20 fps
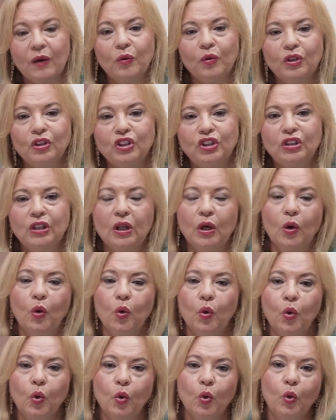onde
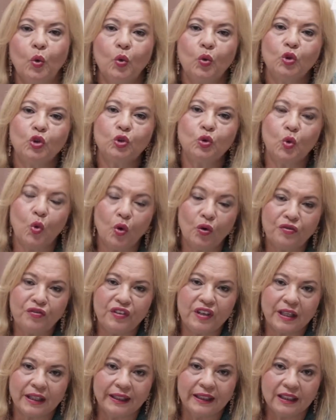os
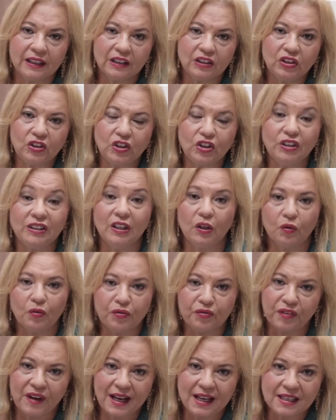governantes não
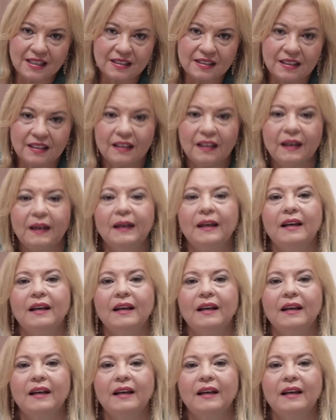fazem,